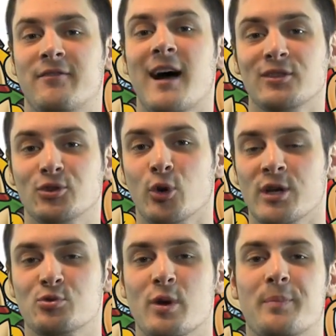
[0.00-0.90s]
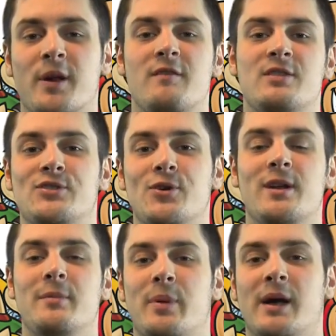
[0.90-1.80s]
fatto le sue
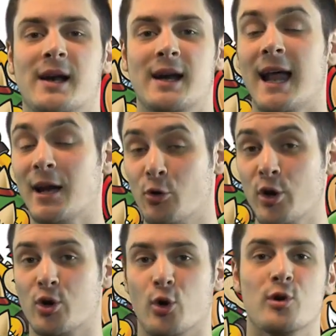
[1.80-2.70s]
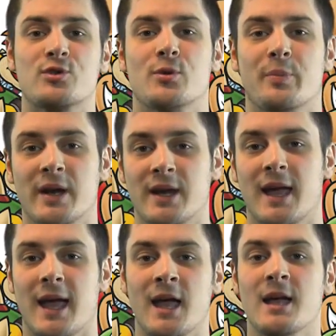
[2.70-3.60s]
previsioni per l'anno in corso
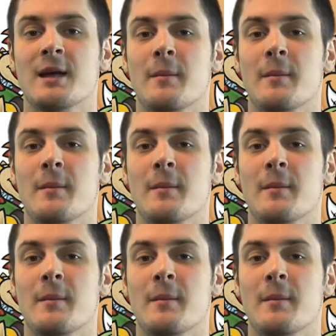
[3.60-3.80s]
perché